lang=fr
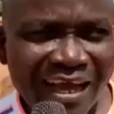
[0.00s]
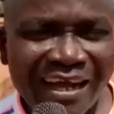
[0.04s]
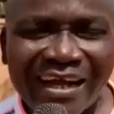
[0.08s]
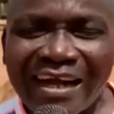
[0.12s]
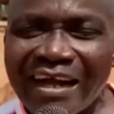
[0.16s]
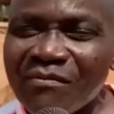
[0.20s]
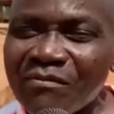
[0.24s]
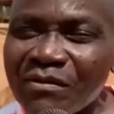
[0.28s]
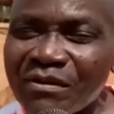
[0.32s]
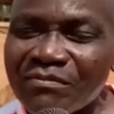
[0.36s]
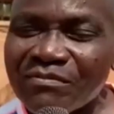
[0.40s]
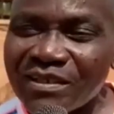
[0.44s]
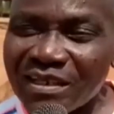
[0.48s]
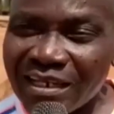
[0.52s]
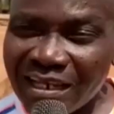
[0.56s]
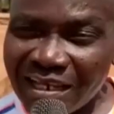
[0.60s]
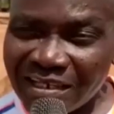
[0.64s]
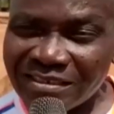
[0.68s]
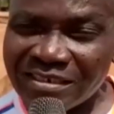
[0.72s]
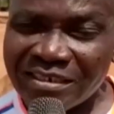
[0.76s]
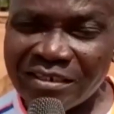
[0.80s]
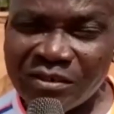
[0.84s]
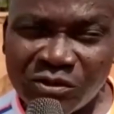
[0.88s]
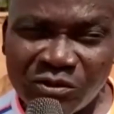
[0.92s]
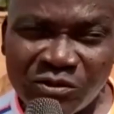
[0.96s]
Il y a quand même de
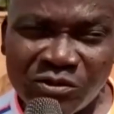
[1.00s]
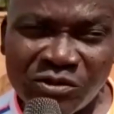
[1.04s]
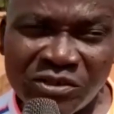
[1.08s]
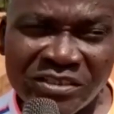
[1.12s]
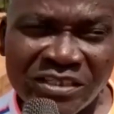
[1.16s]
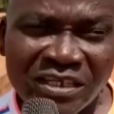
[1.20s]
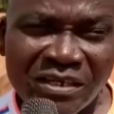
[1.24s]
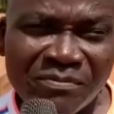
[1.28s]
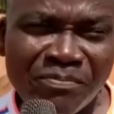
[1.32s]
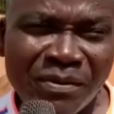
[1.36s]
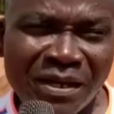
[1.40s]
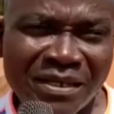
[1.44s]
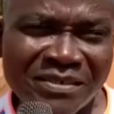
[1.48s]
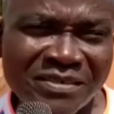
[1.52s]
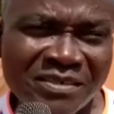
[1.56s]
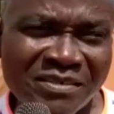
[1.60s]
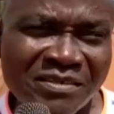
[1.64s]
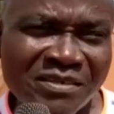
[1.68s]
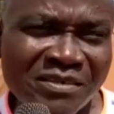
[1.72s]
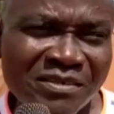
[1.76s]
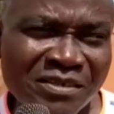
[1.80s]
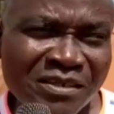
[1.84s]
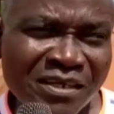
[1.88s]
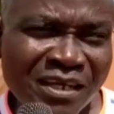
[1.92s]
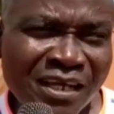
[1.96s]
la sécurité parce
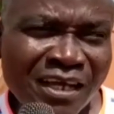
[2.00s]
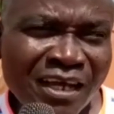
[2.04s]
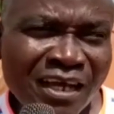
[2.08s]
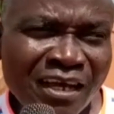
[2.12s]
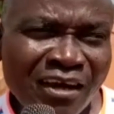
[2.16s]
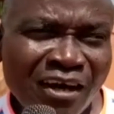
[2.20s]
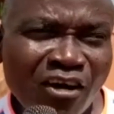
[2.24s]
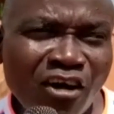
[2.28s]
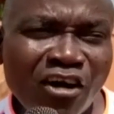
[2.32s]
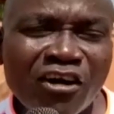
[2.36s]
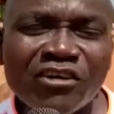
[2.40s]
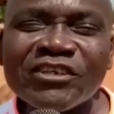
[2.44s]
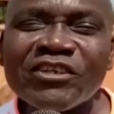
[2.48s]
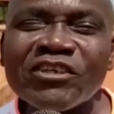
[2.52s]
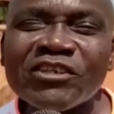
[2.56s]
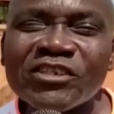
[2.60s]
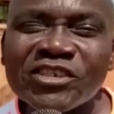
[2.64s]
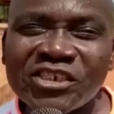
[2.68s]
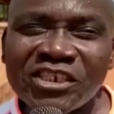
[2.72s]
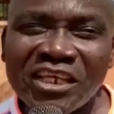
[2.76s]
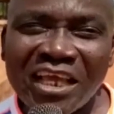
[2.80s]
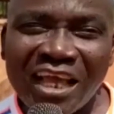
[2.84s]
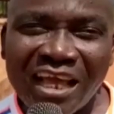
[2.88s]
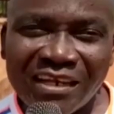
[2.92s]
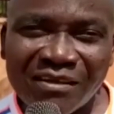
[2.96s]
qu'on ne
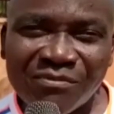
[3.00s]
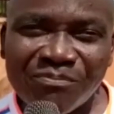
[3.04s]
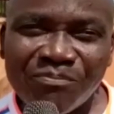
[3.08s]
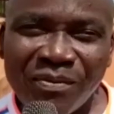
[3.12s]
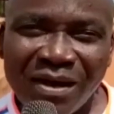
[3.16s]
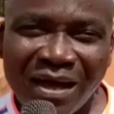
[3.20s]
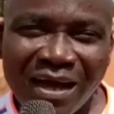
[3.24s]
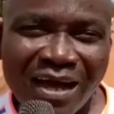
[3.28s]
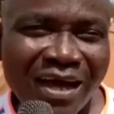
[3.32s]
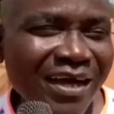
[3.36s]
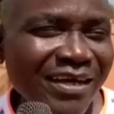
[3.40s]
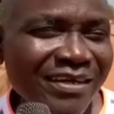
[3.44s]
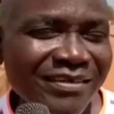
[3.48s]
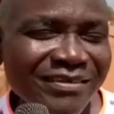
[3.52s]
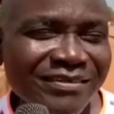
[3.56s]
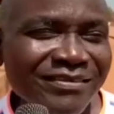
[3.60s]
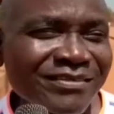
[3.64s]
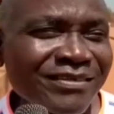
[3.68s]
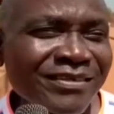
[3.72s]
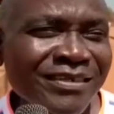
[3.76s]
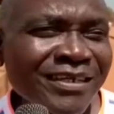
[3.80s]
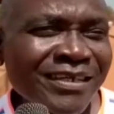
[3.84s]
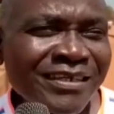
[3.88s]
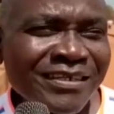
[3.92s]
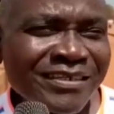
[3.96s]
signale pas
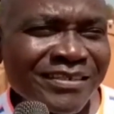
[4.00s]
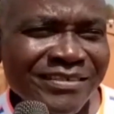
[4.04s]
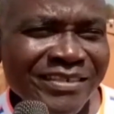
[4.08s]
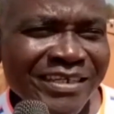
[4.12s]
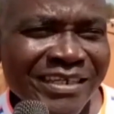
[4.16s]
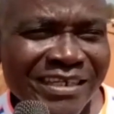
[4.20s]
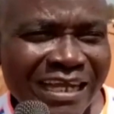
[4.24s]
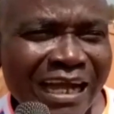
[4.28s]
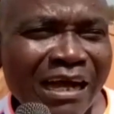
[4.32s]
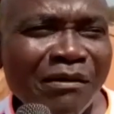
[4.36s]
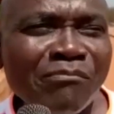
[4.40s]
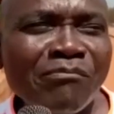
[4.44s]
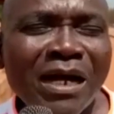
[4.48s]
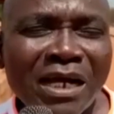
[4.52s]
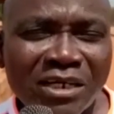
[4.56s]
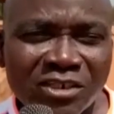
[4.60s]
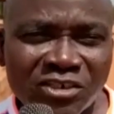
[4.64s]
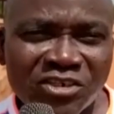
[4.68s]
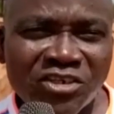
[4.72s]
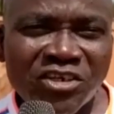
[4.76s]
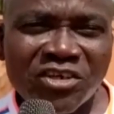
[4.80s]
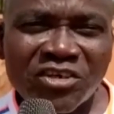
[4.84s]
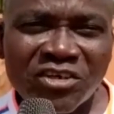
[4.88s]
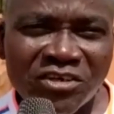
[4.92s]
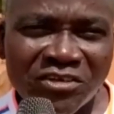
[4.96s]
euh, des cas
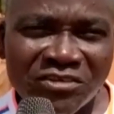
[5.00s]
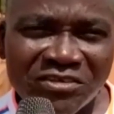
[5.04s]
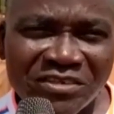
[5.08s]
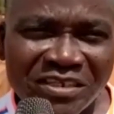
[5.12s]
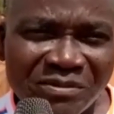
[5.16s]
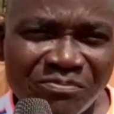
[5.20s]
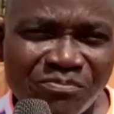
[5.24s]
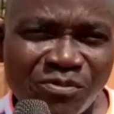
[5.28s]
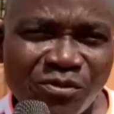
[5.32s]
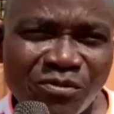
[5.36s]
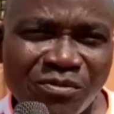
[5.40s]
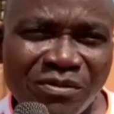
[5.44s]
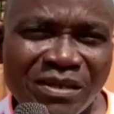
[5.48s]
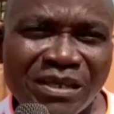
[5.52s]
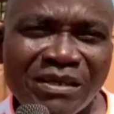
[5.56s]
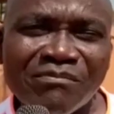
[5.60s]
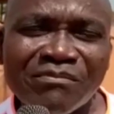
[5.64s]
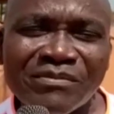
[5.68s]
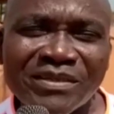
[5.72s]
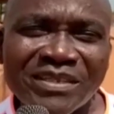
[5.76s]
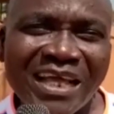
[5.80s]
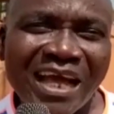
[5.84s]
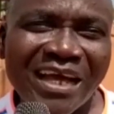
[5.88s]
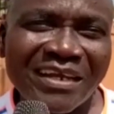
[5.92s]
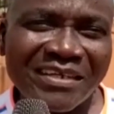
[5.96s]
majeurs, de
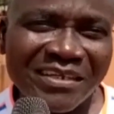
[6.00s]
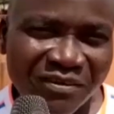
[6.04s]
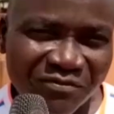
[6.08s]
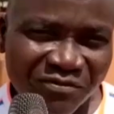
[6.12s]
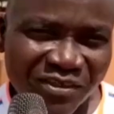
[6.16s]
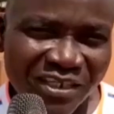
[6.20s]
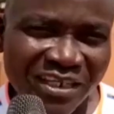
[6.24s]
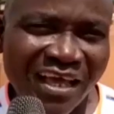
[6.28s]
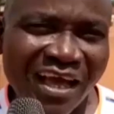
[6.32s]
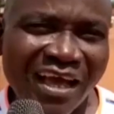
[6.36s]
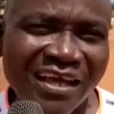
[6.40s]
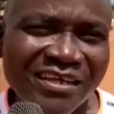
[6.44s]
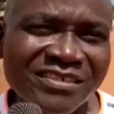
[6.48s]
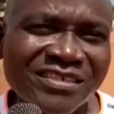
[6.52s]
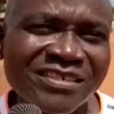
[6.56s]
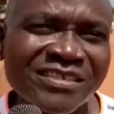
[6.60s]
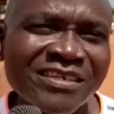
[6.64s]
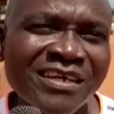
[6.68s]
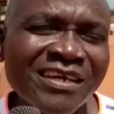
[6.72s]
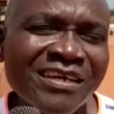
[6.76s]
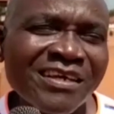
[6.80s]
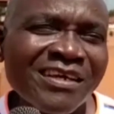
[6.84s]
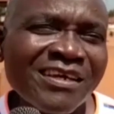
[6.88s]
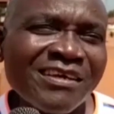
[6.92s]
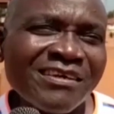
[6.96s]
problèmes dans les villages
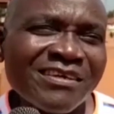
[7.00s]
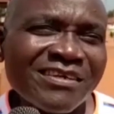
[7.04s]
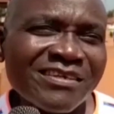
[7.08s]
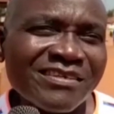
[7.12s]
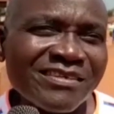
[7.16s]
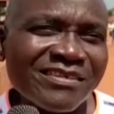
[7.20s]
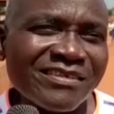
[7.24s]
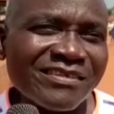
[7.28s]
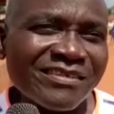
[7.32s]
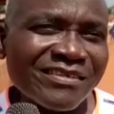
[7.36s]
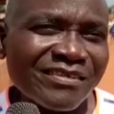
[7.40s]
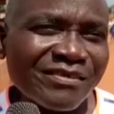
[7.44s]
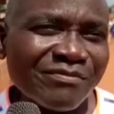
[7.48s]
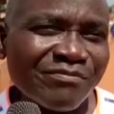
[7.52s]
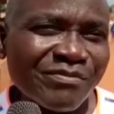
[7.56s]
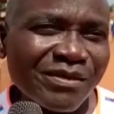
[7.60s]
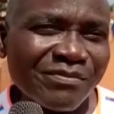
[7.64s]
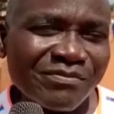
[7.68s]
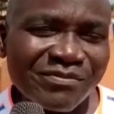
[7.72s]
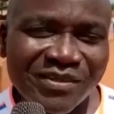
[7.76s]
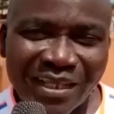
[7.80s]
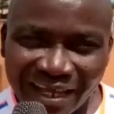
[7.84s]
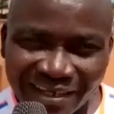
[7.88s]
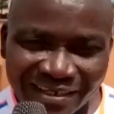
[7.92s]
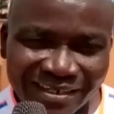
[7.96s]
et
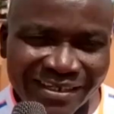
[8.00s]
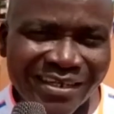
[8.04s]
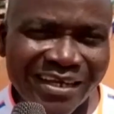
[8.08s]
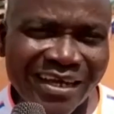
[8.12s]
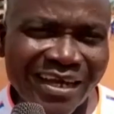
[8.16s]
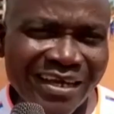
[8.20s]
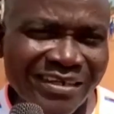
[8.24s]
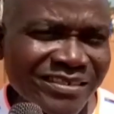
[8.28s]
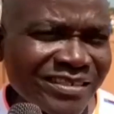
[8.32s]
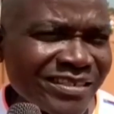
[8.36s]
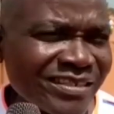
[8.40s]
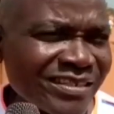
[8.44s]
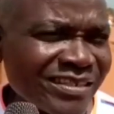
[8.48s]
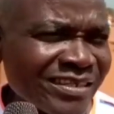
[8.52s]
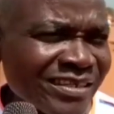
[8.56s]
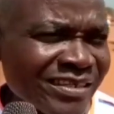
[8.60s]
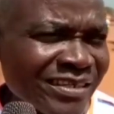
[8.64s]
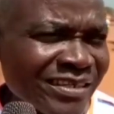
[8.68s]
même dans les quartiers.